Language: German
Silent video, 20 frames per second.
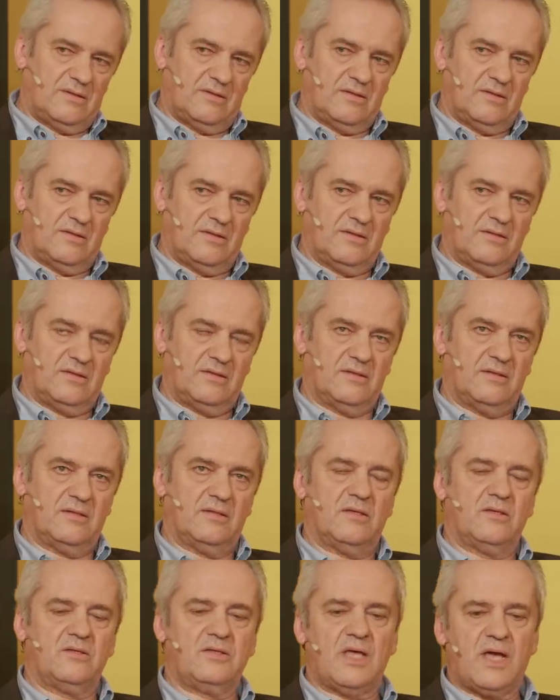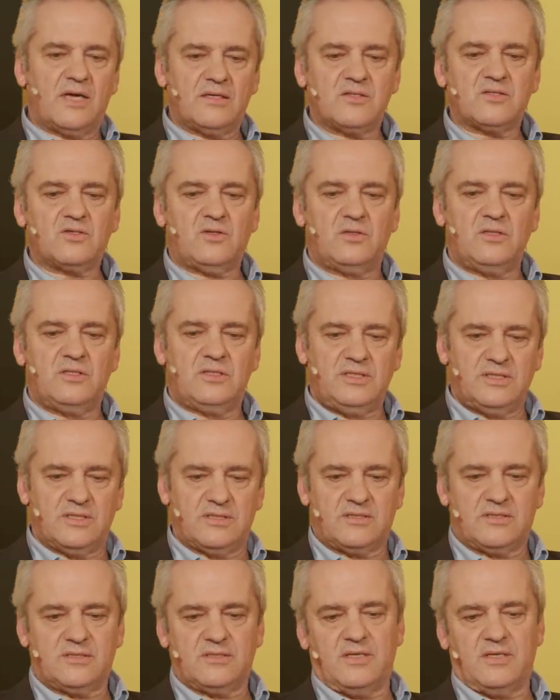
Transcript: gesehen? Ja, das kollidiert.